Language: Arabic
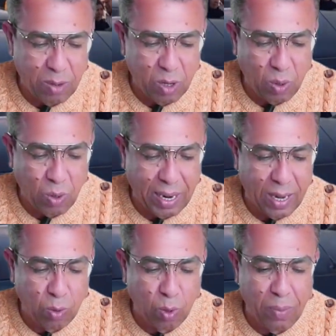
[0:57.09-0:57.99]
مشروع
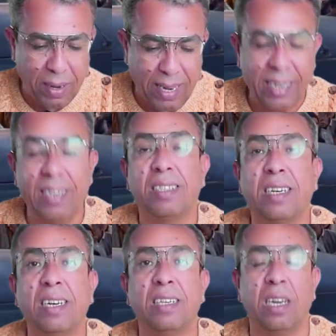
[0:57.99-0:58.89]
قانون المالي
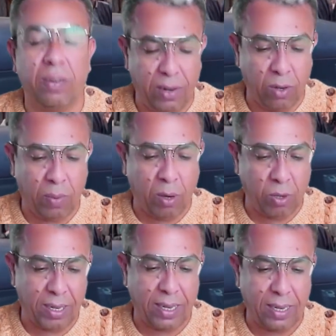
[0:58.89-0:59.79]
لسنة
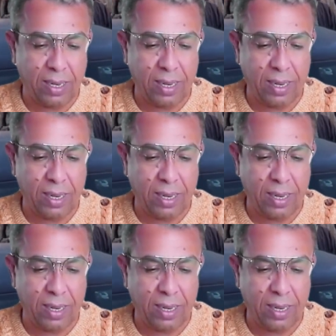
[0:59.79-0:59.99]
2024